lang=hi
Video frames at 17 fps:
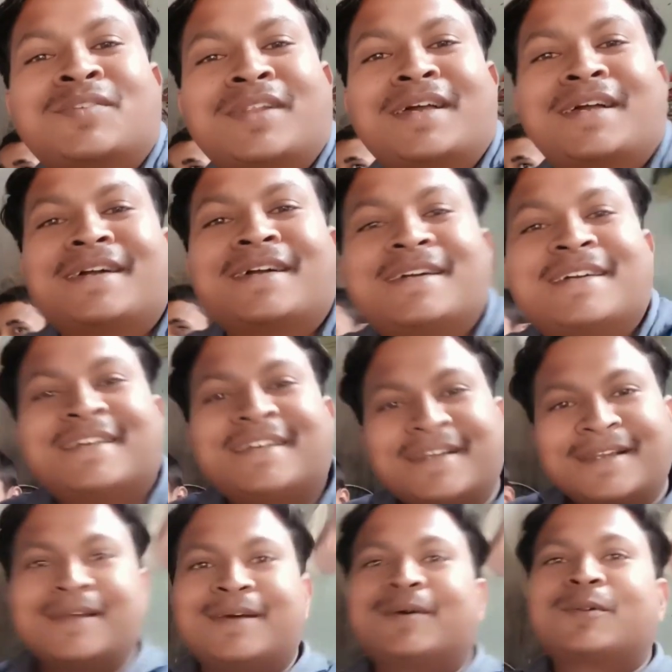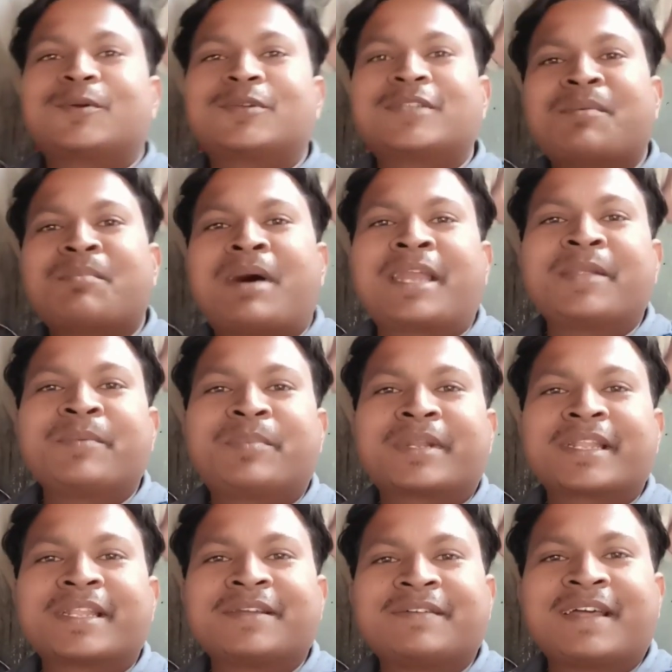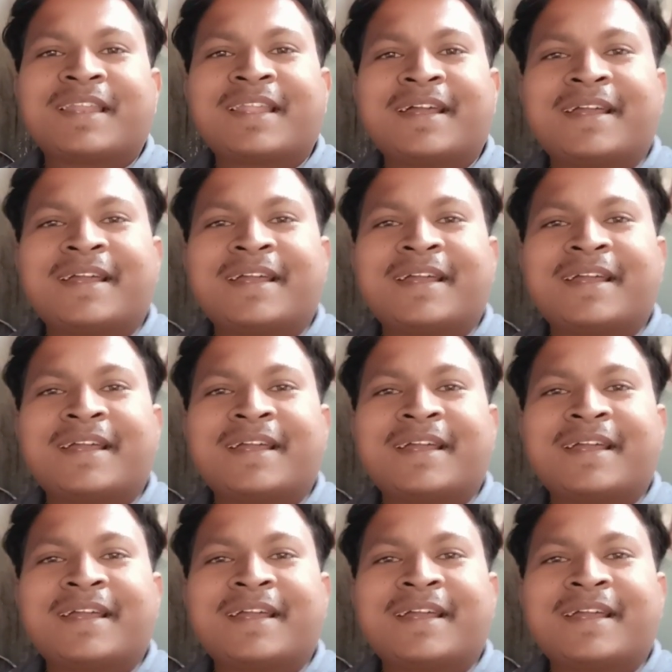थोड़ा रोज़ा भारी पड़ने वाला